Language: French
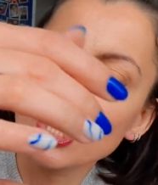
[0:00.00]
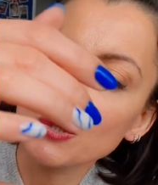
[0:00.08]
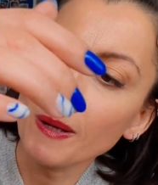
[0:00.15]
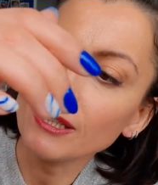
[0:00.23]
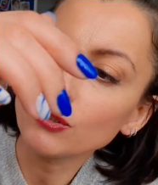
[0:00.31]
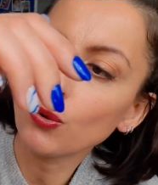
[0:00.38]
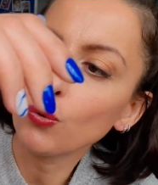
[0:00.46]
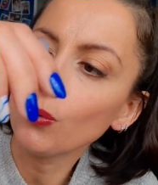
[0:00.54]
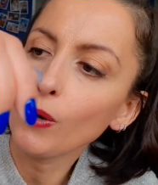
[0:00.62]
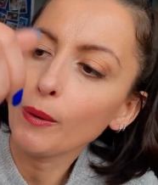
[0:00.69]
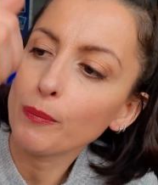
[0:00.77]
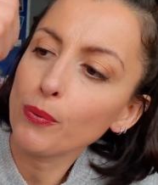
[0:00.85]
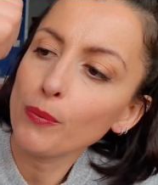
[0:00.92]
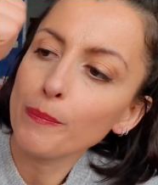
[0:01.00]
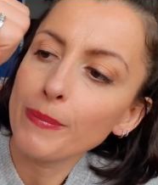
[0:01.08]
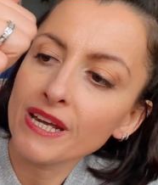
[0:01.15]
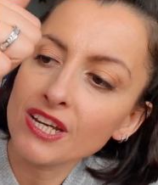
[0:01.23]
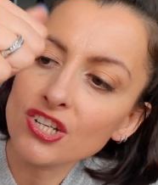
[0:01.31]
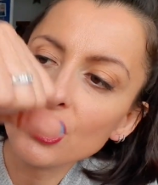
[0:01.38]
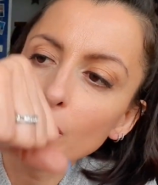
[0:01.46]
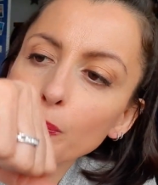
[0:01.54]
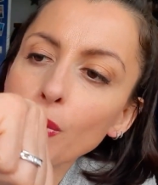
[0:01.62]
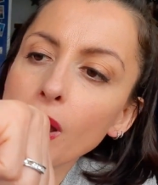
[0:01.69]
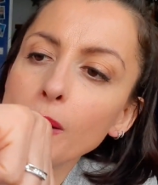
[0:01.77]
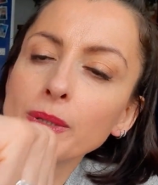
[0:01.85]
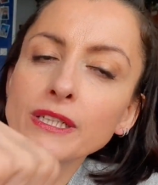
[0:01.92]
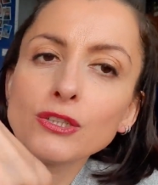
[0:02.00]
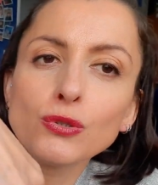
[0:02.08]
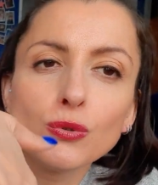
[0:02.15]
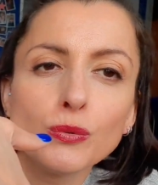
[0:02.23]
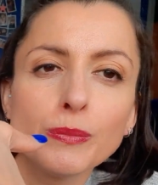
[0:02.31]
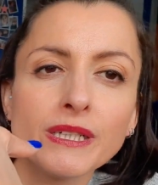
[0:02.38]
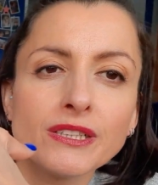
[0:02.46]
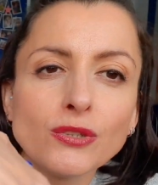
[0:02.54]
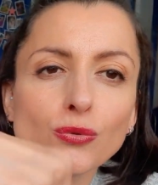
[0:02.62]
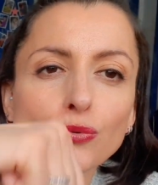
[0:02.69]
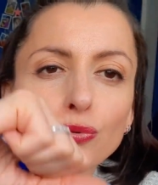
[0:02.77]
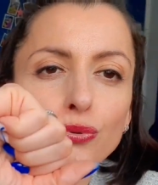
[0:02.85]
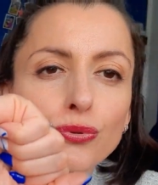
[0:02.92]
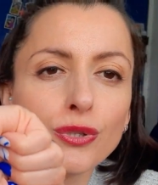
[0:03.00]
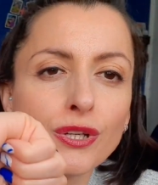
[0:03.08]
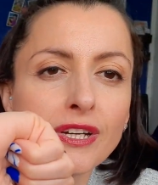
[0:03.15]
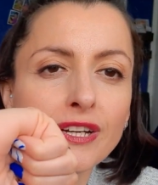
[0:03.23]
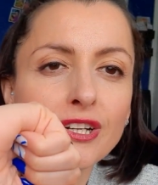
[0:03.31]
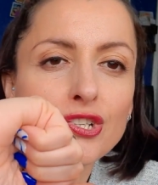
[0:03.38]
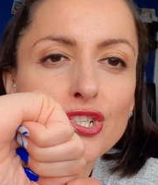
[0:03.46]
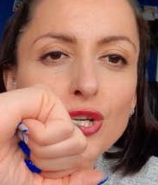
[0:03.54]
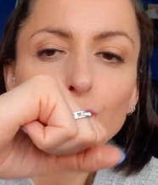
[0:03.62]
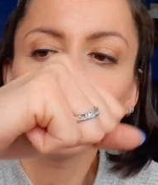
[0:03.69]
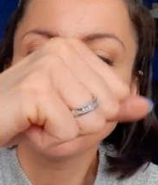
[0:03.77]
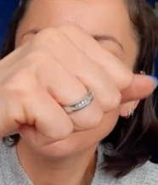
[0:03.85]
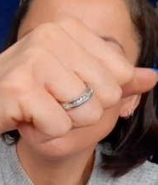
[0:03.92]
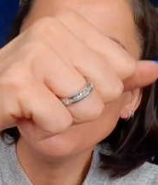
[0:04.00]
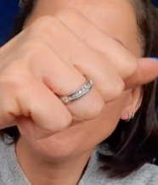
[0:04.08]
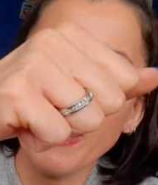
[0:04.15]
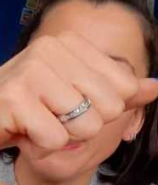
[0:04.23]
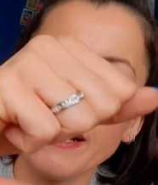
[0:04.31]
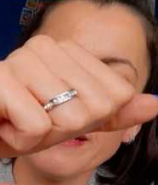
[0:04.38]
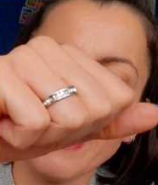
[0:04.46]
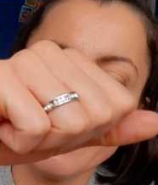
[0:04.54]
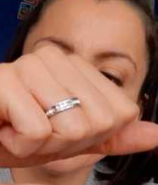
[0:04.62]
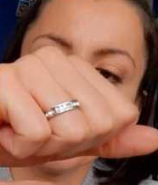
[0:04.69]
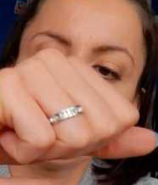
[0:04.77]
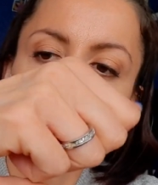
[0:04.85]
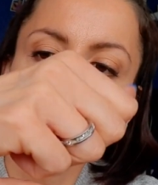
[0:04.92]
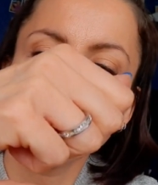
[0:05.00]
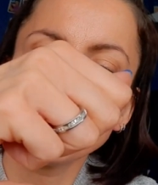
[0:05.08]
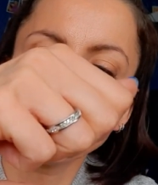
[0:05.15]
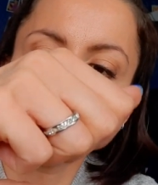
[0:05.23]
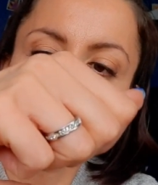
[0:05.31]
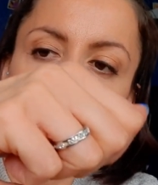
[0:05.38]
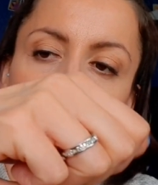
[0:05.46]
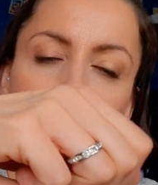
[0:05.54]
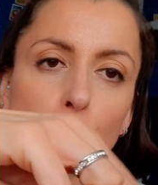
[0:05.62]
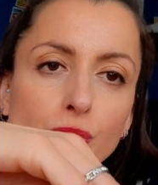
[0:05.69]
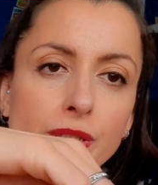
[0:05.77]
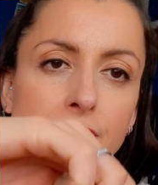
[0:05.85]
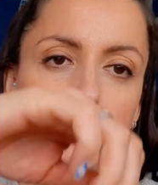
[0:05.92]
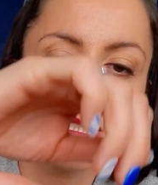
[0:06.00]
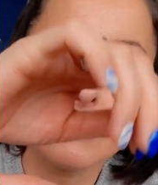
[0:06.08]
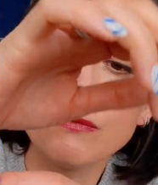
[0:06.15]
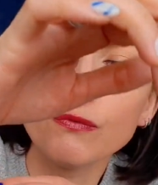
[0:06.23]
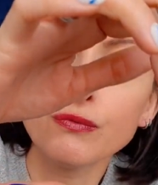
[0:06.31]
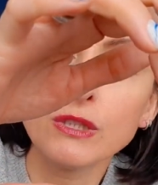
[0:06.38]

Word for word: je sais pas trop, un peu beige, un peu abricot, brillante. J'aime beaucoup, pareil, adapté à votre tour de poignet. Si vous